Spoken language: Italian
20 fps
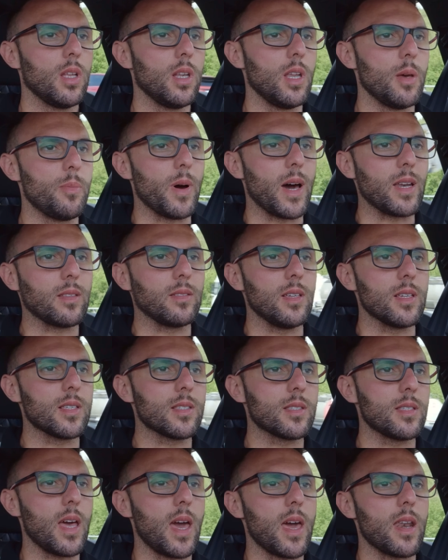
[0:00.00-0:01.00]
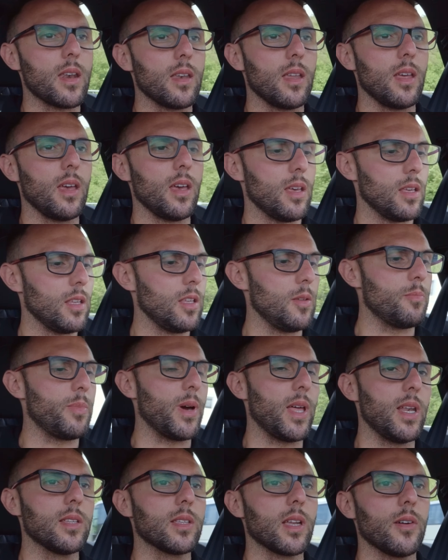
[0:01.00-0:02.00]
le parti esterne in
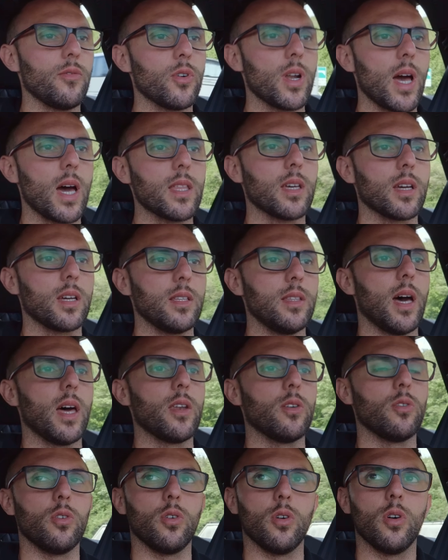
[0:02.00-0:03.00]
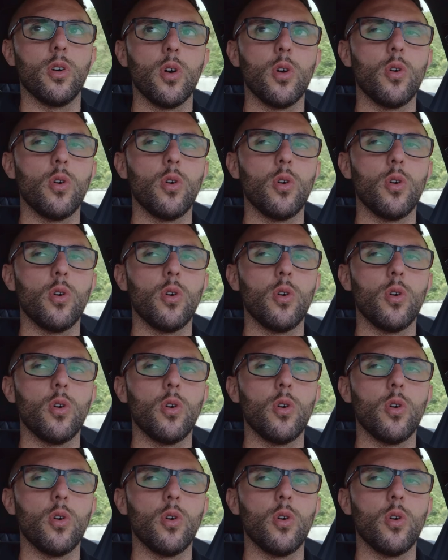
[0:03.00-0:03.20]
pelle traforata che danno